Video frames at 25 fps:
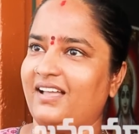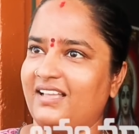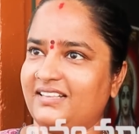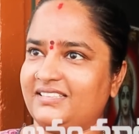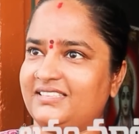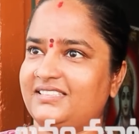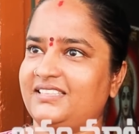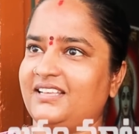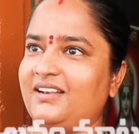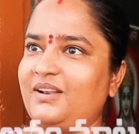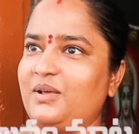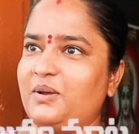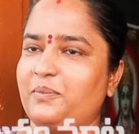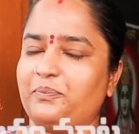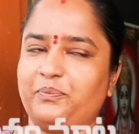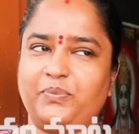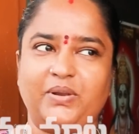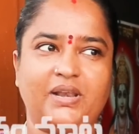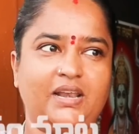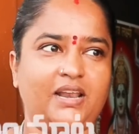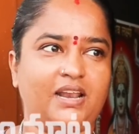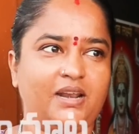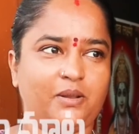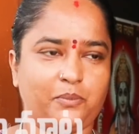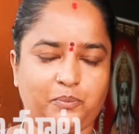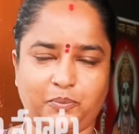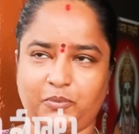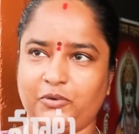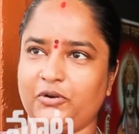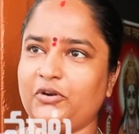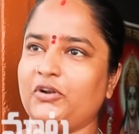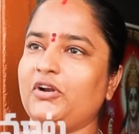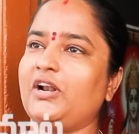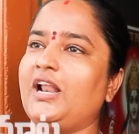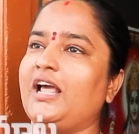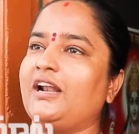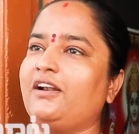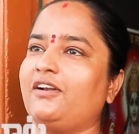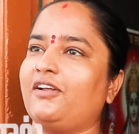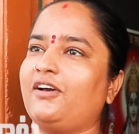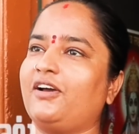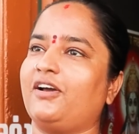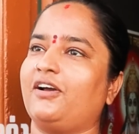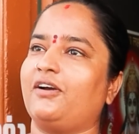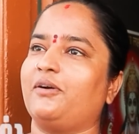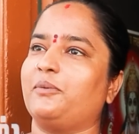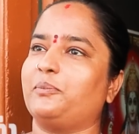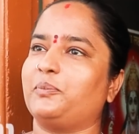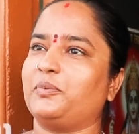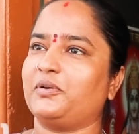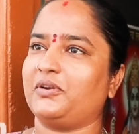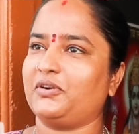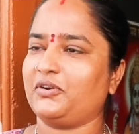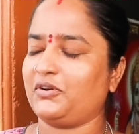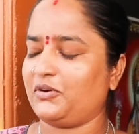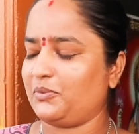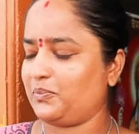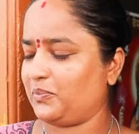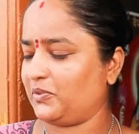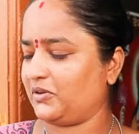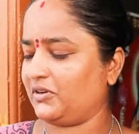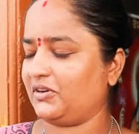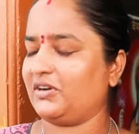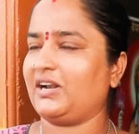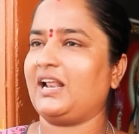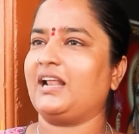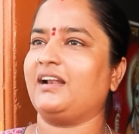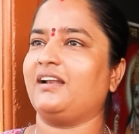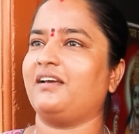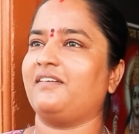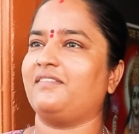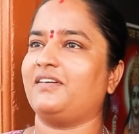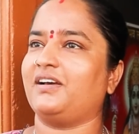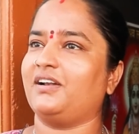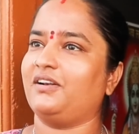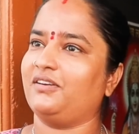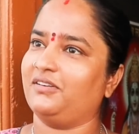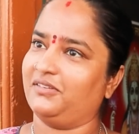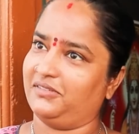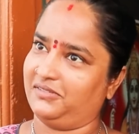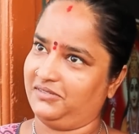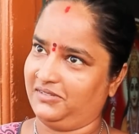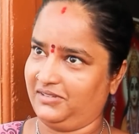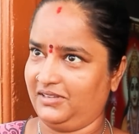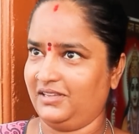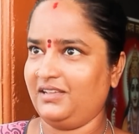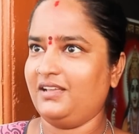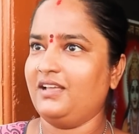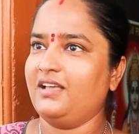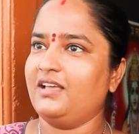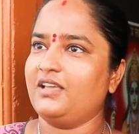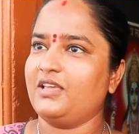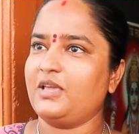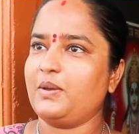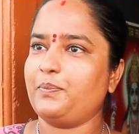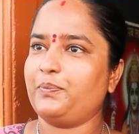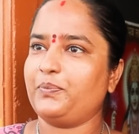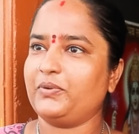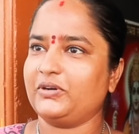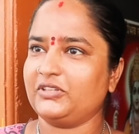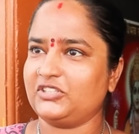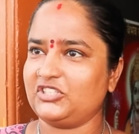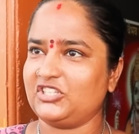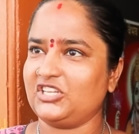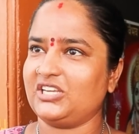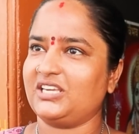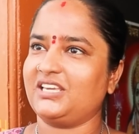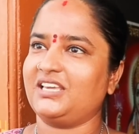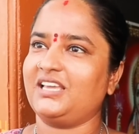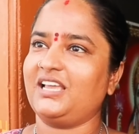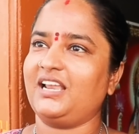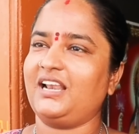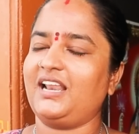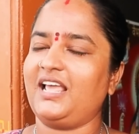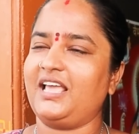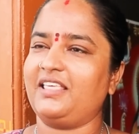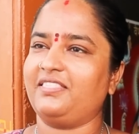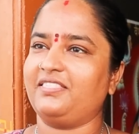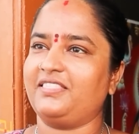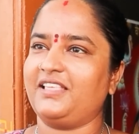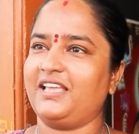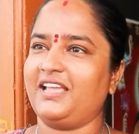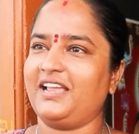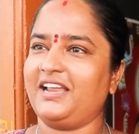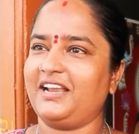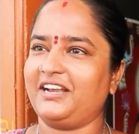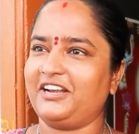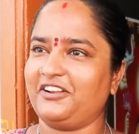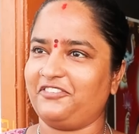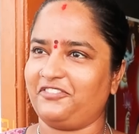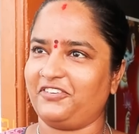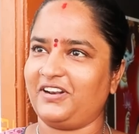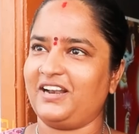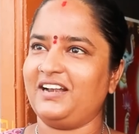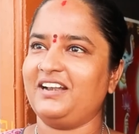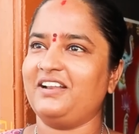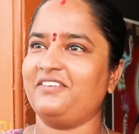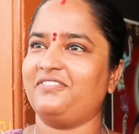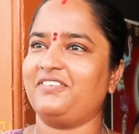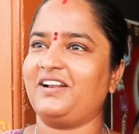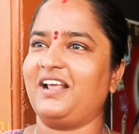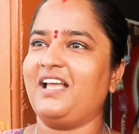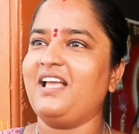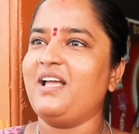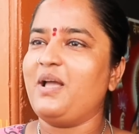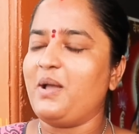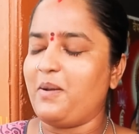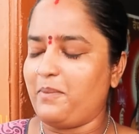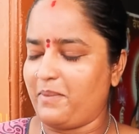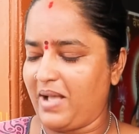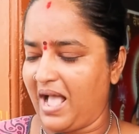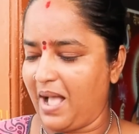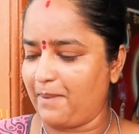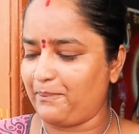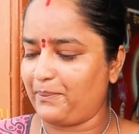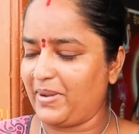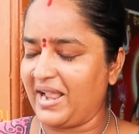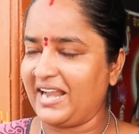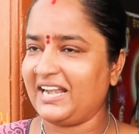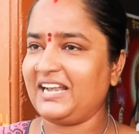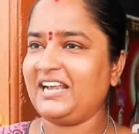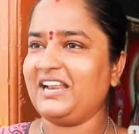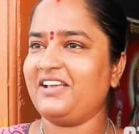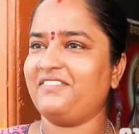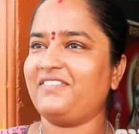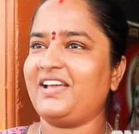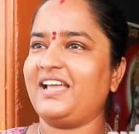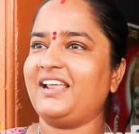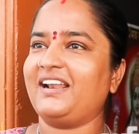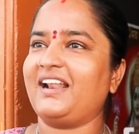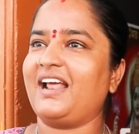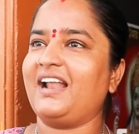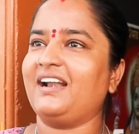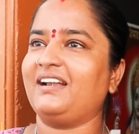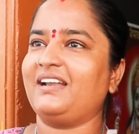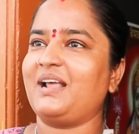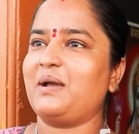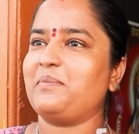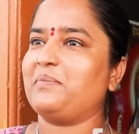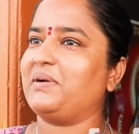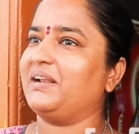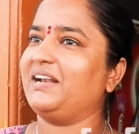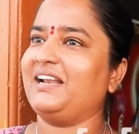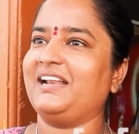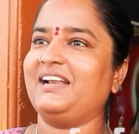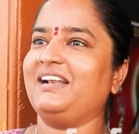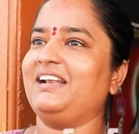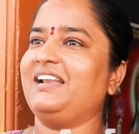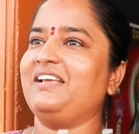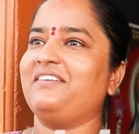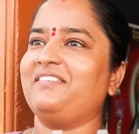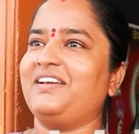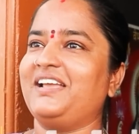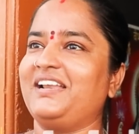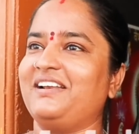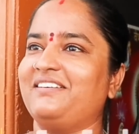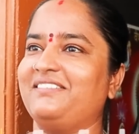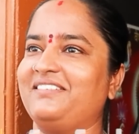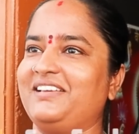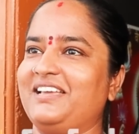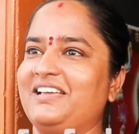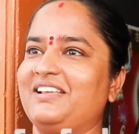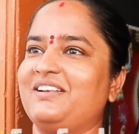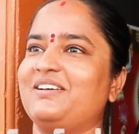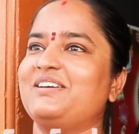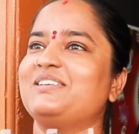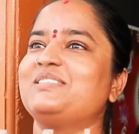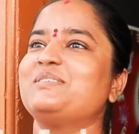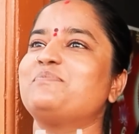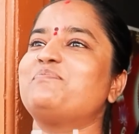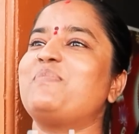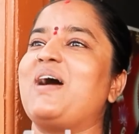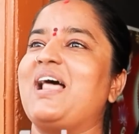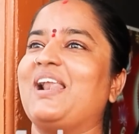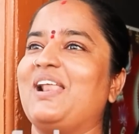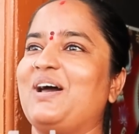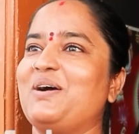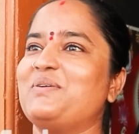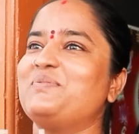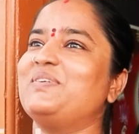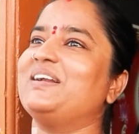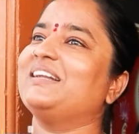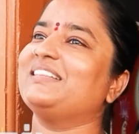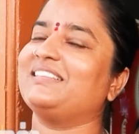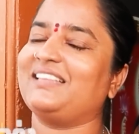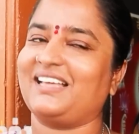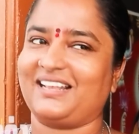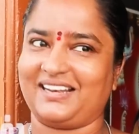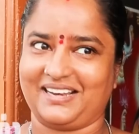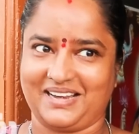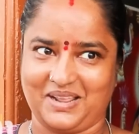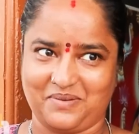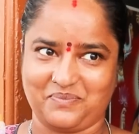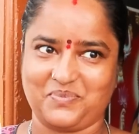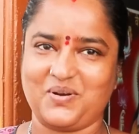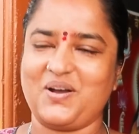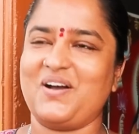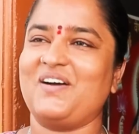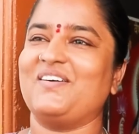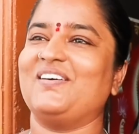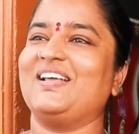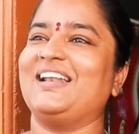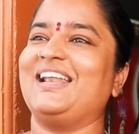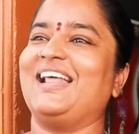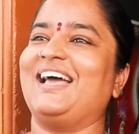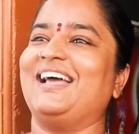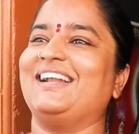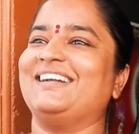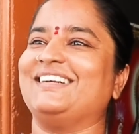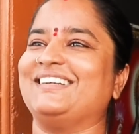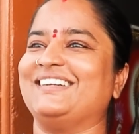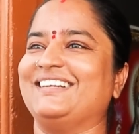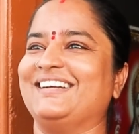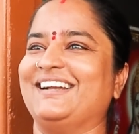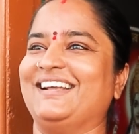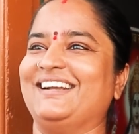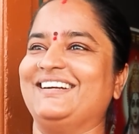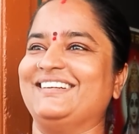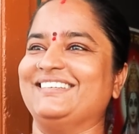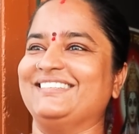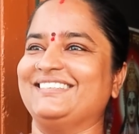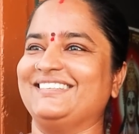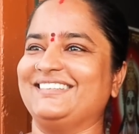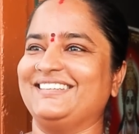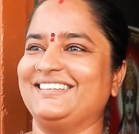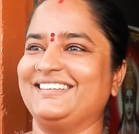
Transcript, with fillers: అస్సలు పిల్లలు పురుగులు అన్నం పురుగులు పురుగులు అనేవాళ్ళు ఇప్పుడు చిక్కీలేంది డిఫరెంట్ డిఫరెంట్ మా అబ్బాయిని లీవ్ అయినా అంటే అమ్మ నేను లీవ్ అయినా ఈ రోజు పలావ్ పెడతారు నేను పోవాలా అంటున్నాడు